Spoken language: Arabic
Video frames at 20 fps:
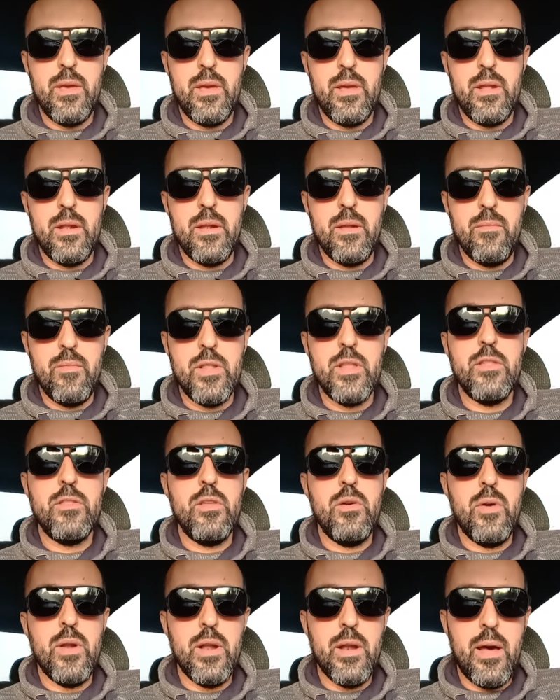من
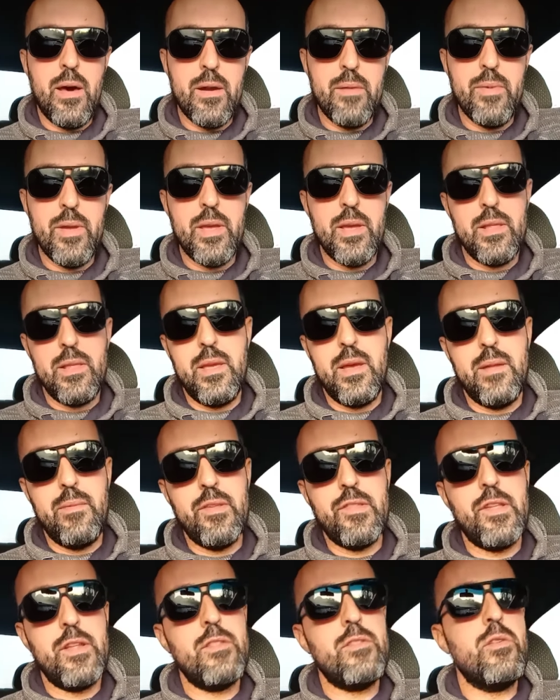الدول العربيه دي يعني
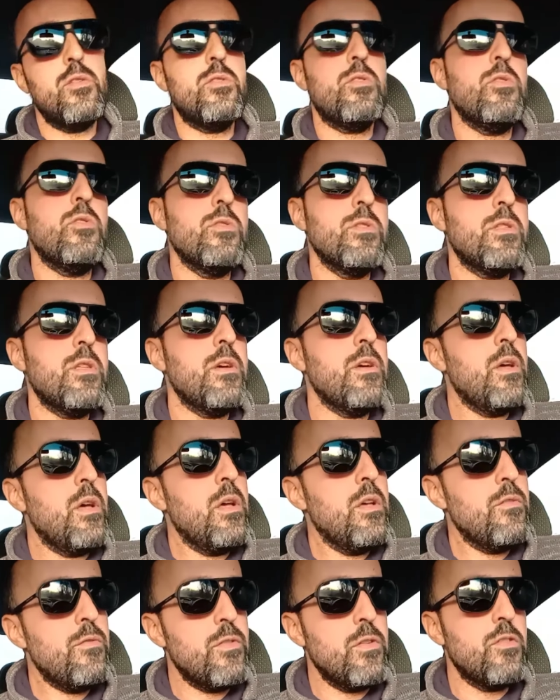مثلا انت قلت له انت
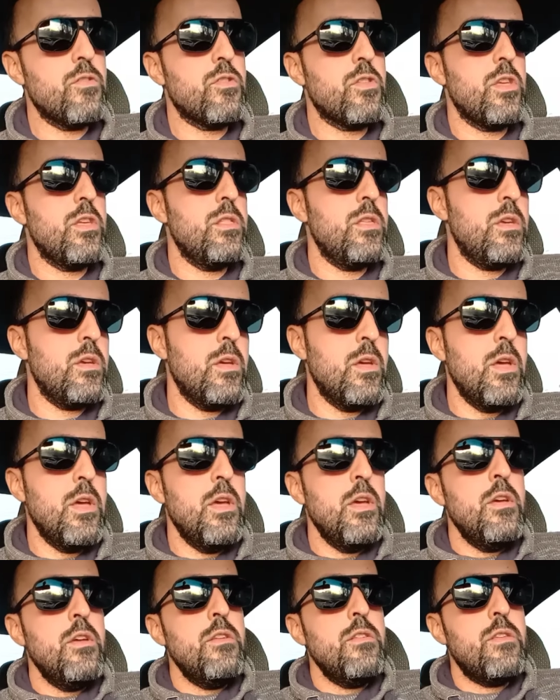فلسطيني
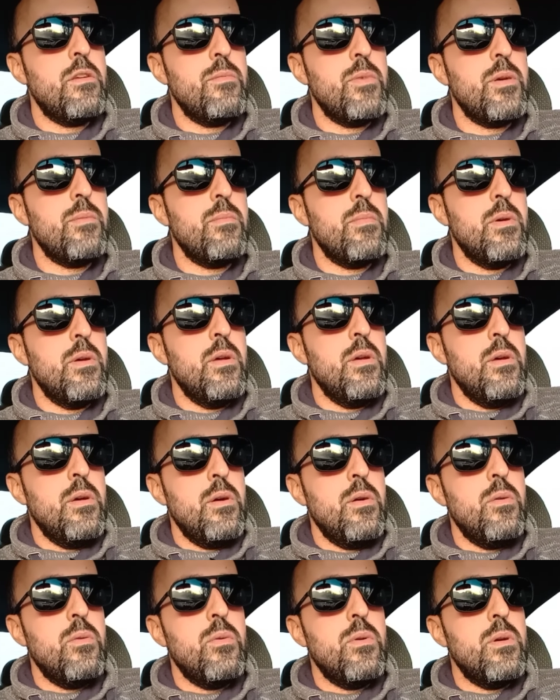تمام
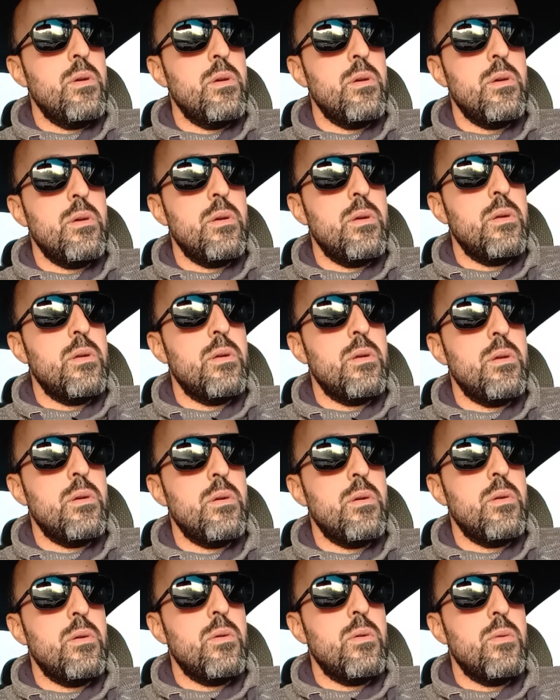
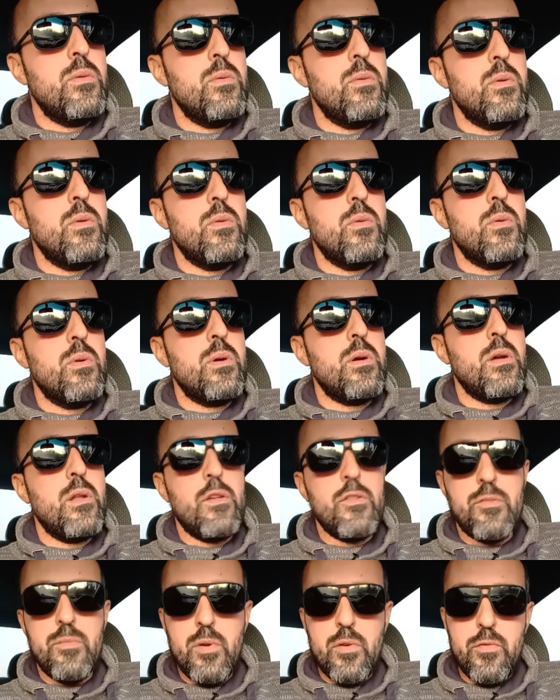
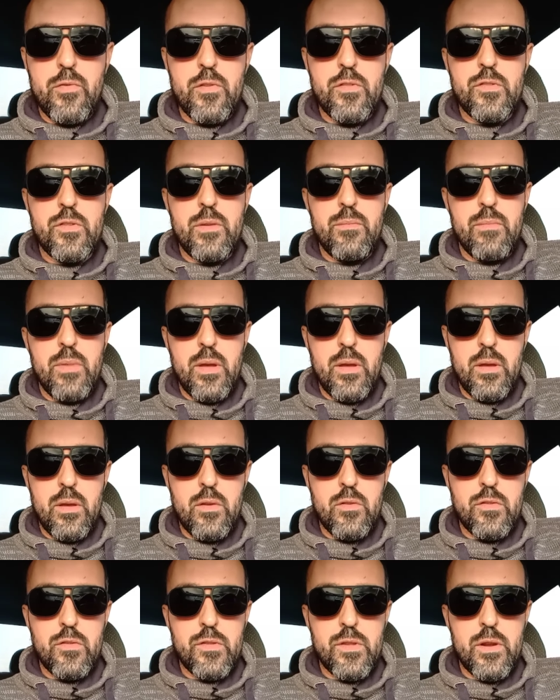وخلاص بقى فلسطين
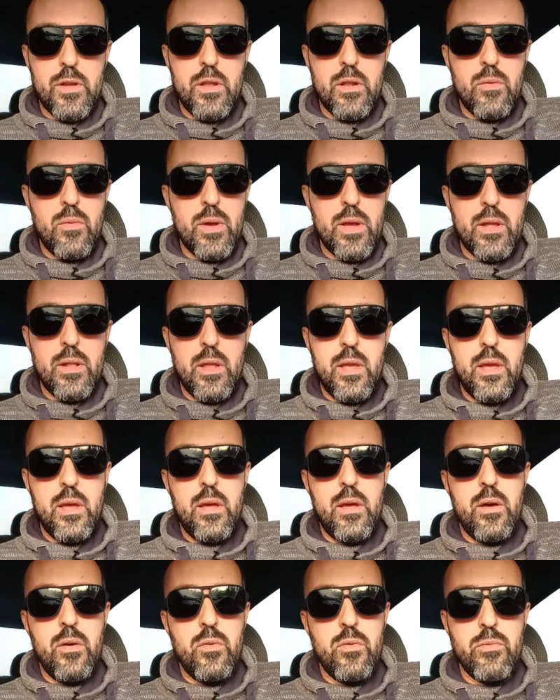بقى اسرائيل
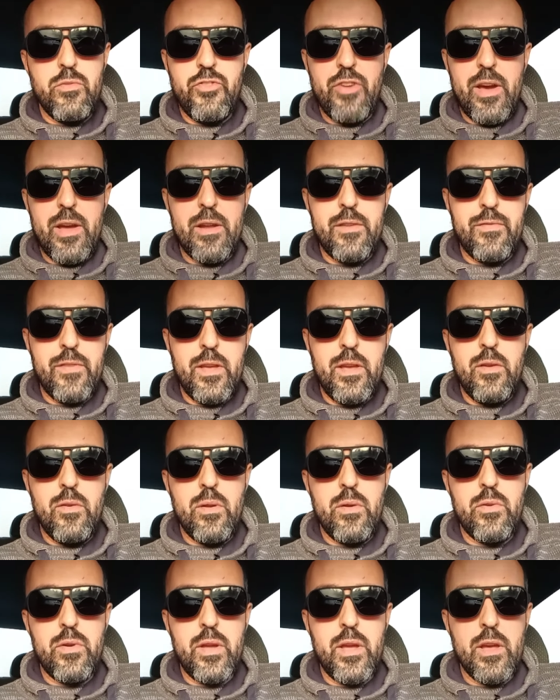واكلاها ومش عارف ايه
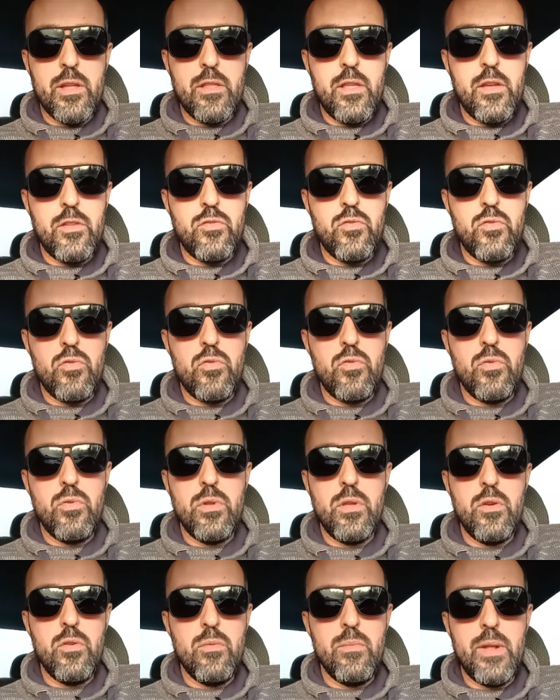ولو رجعت
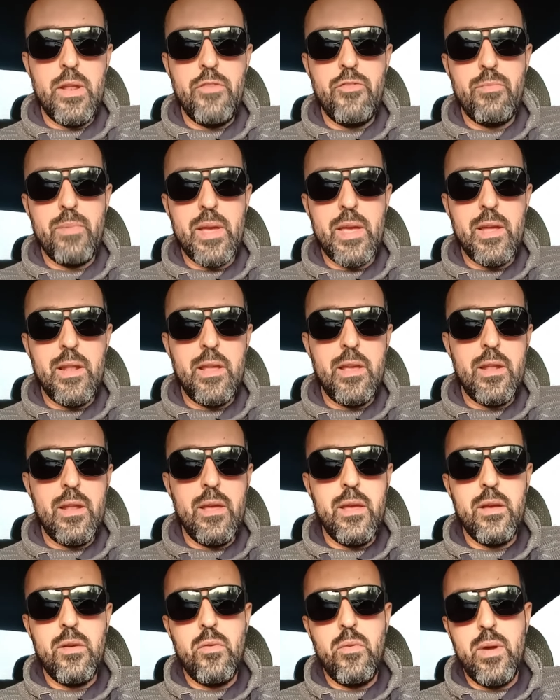هيطخوني ومليش مكان
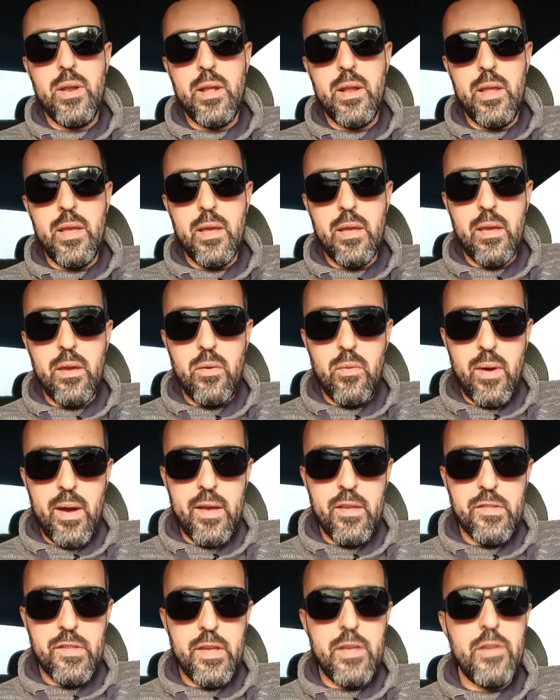هناك وانا لاجئ
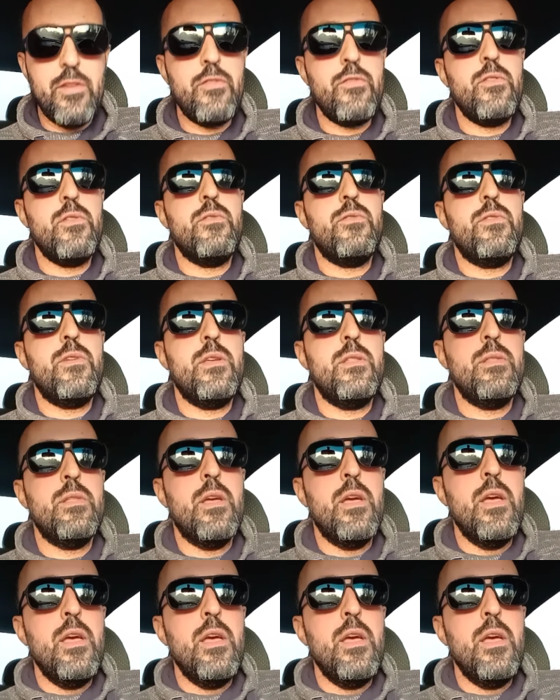وعايز اعيش في فين